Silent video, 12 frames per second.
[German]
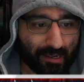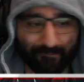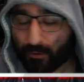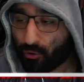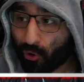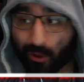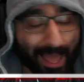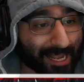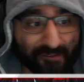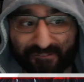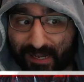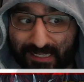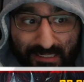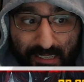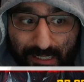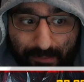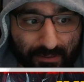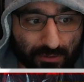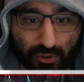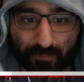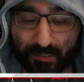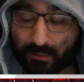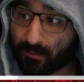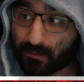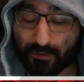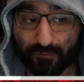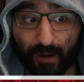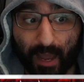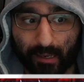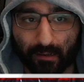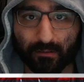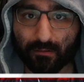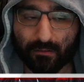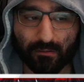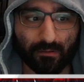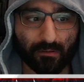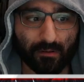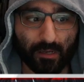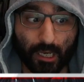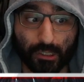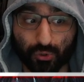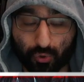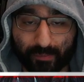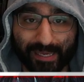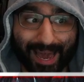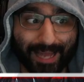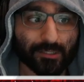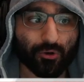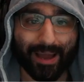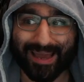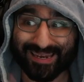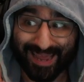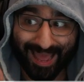Wenn du neu angefangen hast, League damit zu spielen, ist fein. Yumi hat doch ein